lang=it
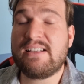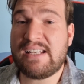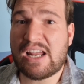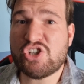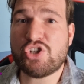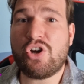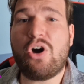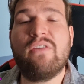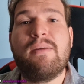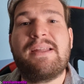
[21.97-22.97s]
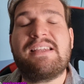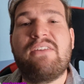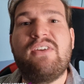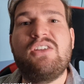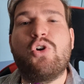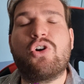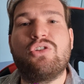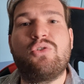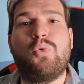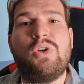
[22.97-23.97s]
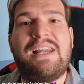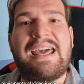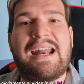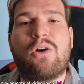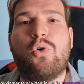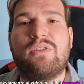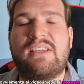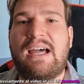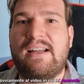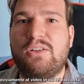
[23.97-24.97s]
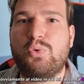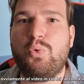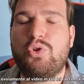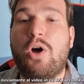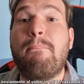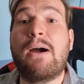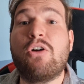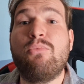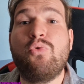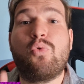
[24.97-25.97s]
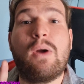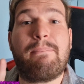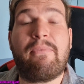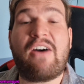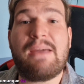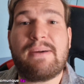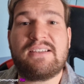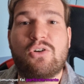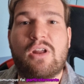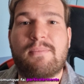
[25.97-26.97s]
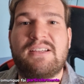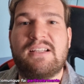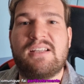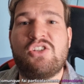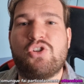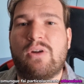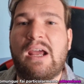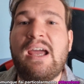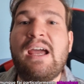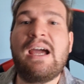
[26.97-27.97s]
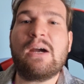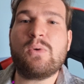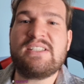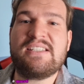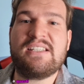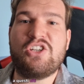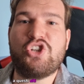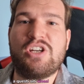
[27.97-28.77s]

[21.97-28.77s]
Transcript: ti lascio ovviamente al video in cui lei racconta il tutto, ma comunque fai particolarmente attenzione a questi siti